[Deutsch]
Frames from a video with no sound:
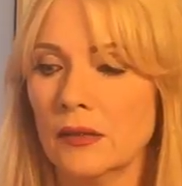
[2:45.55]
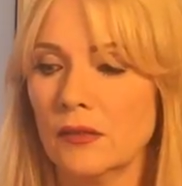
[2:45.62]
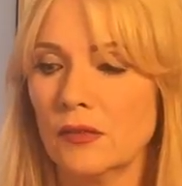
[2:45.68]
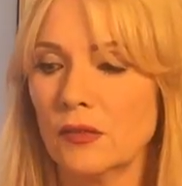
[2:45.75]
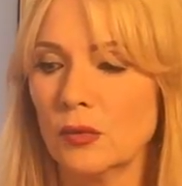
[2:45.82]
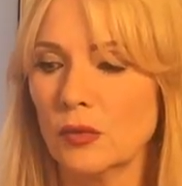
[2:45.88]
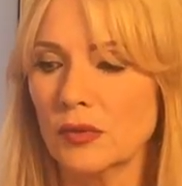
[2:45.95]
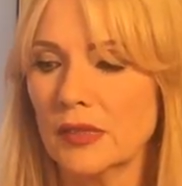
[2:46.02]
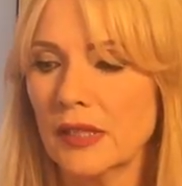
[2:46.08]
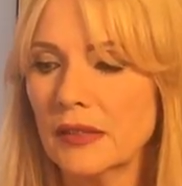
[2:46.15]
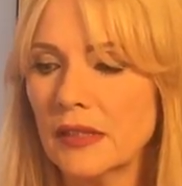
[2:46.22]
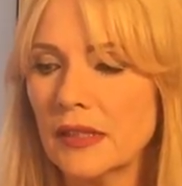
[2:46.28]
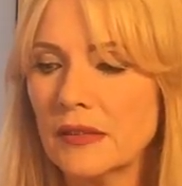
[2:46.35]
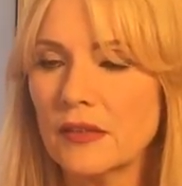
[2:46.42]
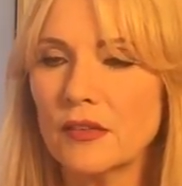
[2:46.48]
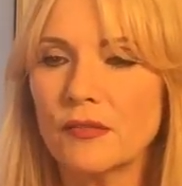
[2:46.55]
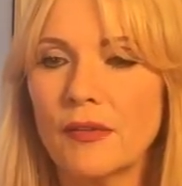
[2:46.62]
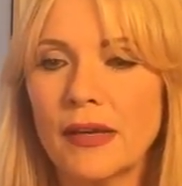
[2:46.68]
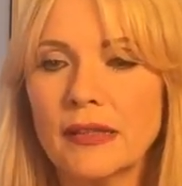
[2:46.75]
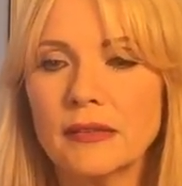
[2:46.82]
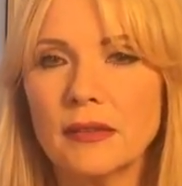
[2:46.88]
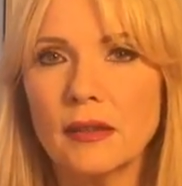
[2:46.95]
So, dann geht es
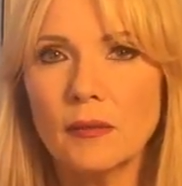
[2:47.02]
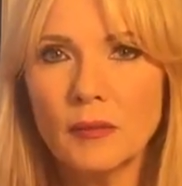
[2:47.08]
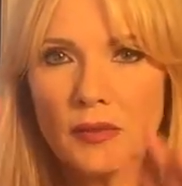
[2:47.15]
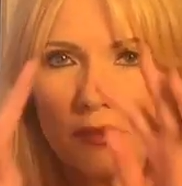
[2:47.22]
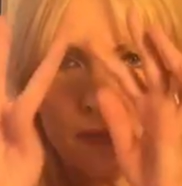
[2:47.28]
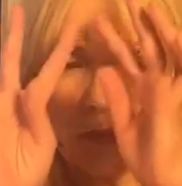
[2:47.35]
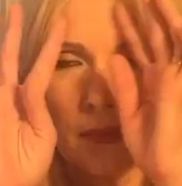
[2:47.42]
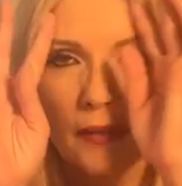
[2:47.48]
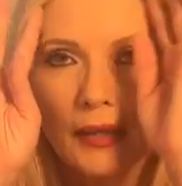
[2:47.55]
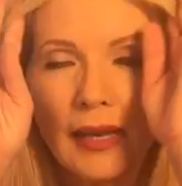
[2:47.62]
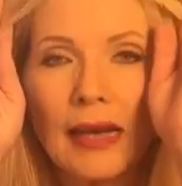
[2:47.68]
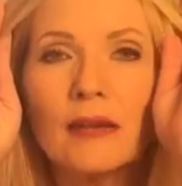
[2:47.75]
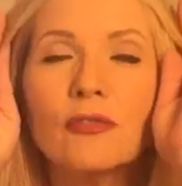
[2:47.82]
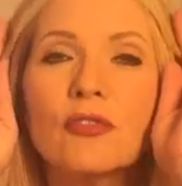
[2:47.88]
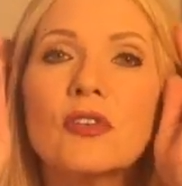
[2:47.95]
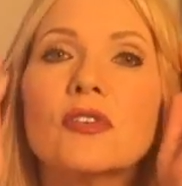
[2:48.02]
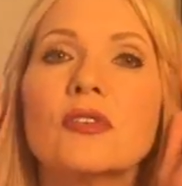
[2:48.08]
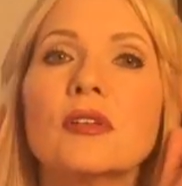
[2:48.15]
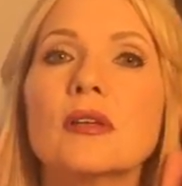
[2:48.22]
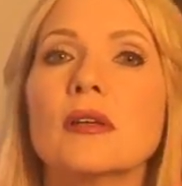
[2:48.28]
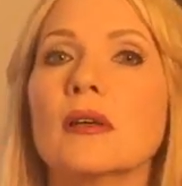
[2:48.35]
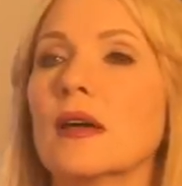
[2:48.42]
weiter mit dem
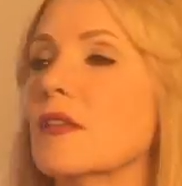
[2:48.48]
langfristigen